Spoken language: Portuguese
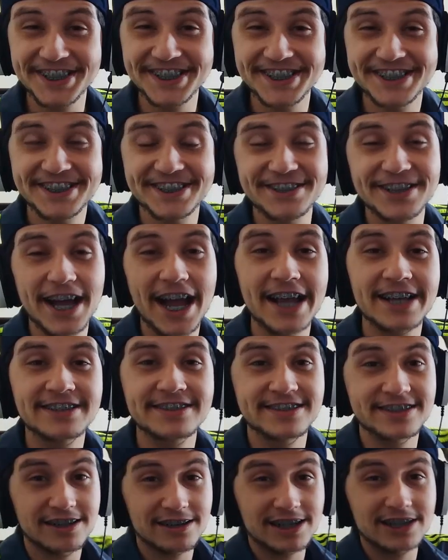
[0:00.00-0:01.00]
deixe seu like, se
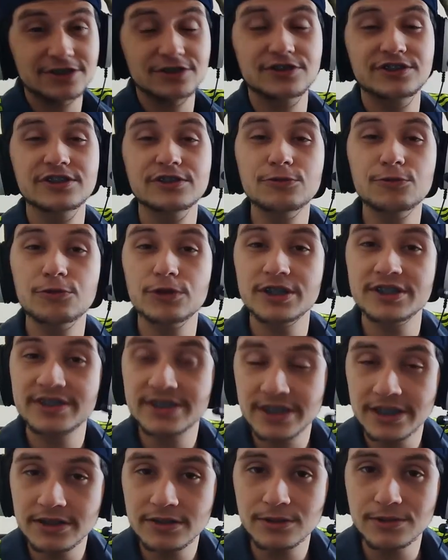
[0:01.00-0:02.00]
inscreva no canal se não for
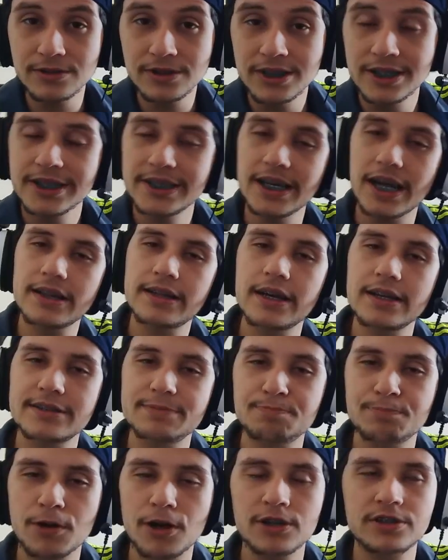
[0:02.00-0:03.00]
inscrito. E até a
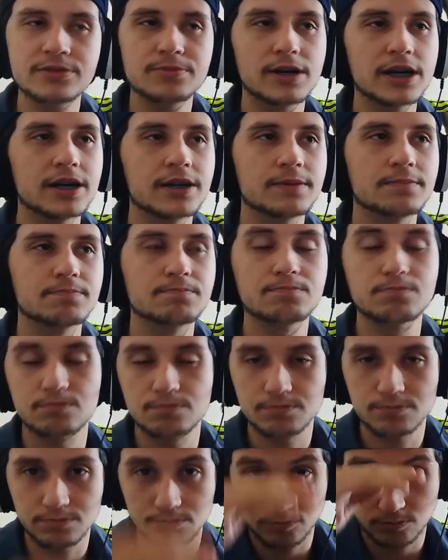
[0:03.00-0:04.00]
próxima.
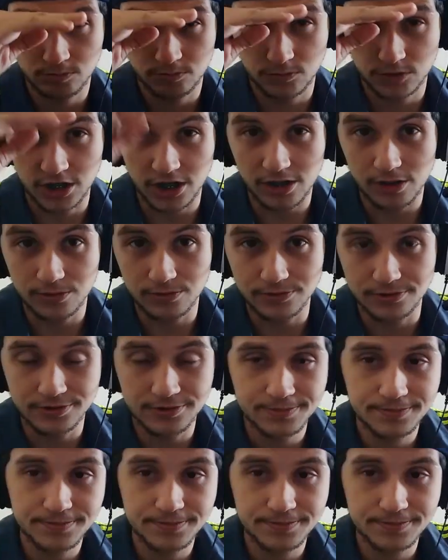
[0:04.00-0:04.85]
Tchau!